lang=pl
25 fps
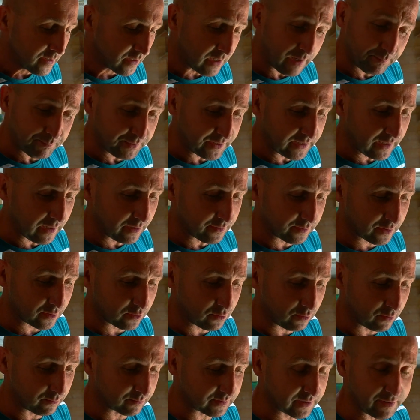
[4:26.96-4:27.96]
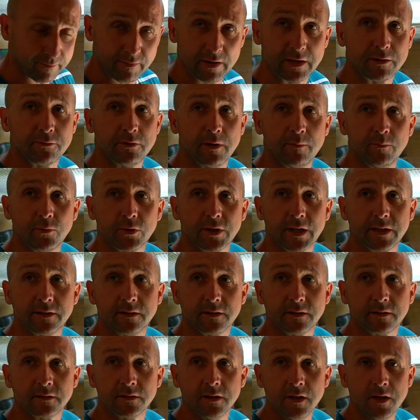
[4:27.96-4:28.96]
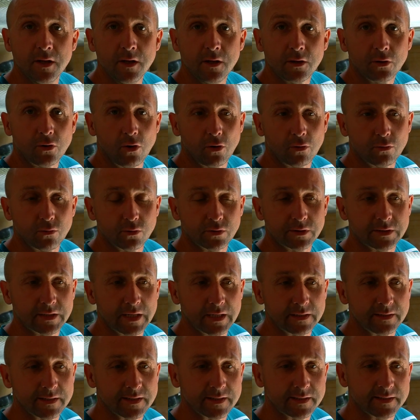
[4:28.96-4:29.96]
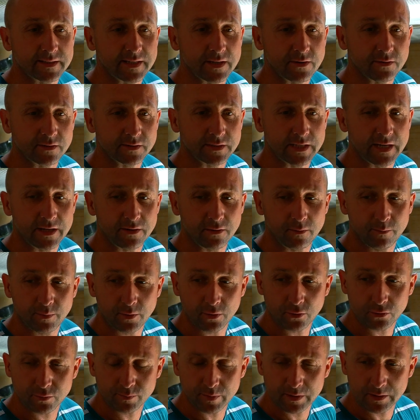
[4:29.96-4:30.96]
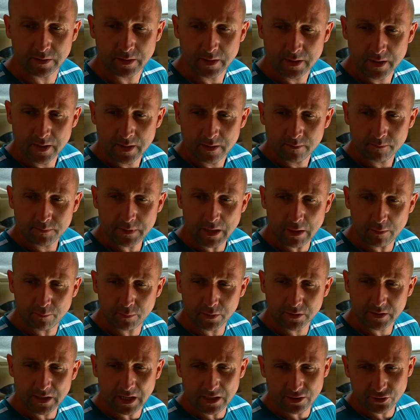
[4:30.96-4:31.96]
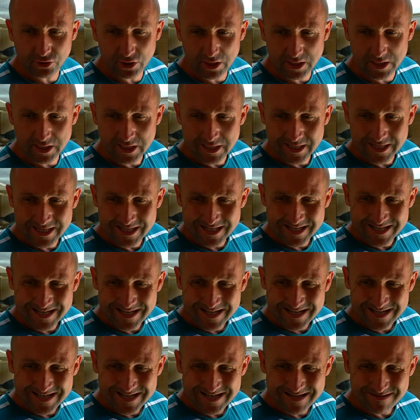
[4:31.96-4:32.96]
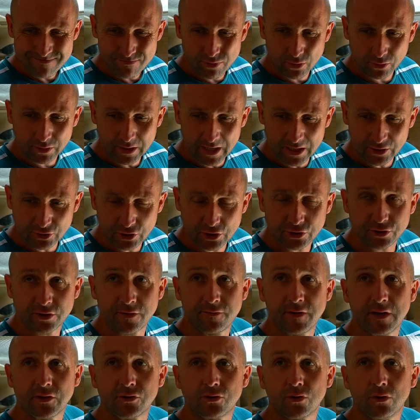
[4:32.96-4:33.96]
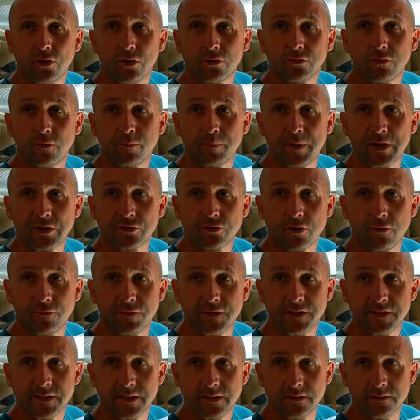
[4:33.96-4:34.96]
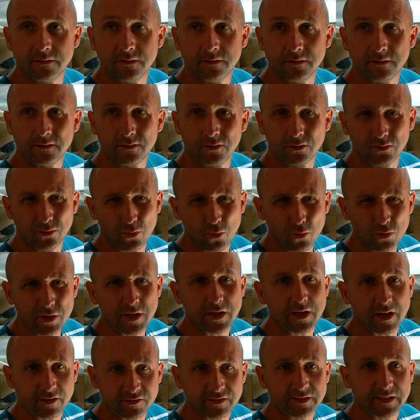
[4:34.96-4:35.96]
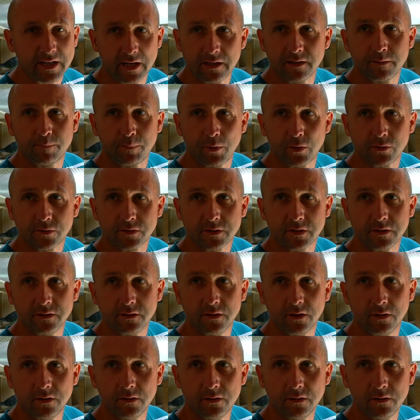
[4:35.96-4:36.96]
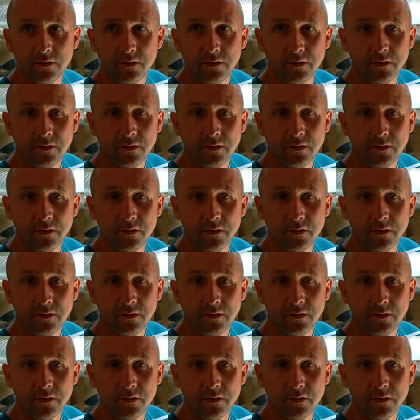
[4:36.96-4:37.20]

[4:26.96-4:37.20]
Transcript: Kapitalny gołąb, zawaliłem mu jeden konkurs 1 z 00, bo już by miał bodajże, bodajże z 9 lotów 5 konficer. No to unika skali Polski, no.